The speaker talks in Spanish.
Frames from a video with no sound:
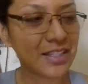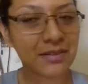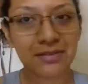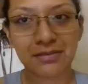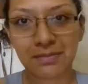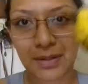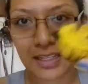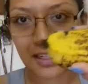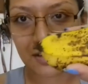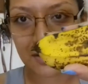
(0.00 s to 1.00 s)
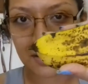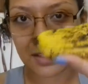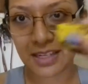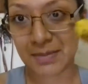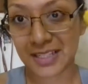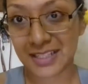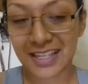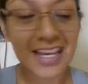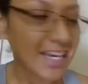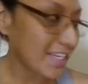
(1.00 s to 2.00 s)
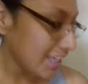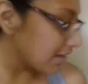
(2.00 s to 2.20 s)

es un plátano siamés. Y